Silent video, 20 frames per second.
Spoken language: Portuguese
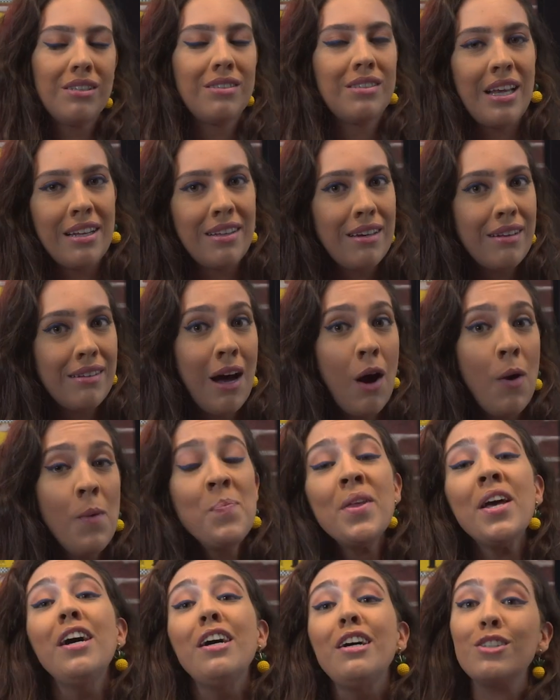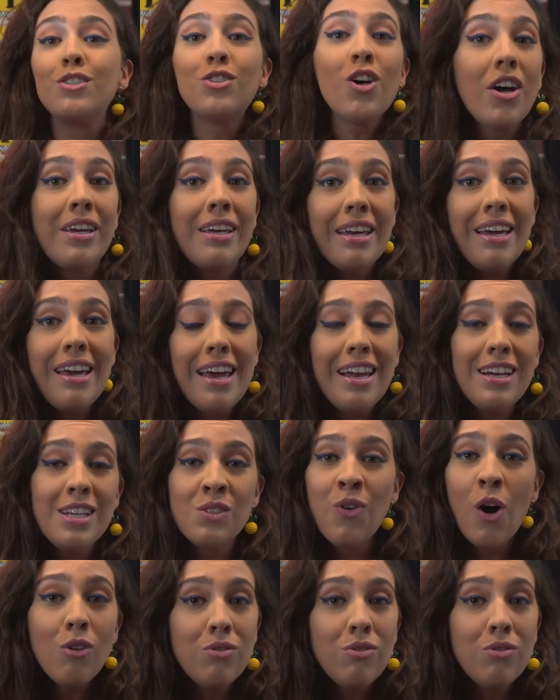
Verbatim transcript: etc e tal. Só que eles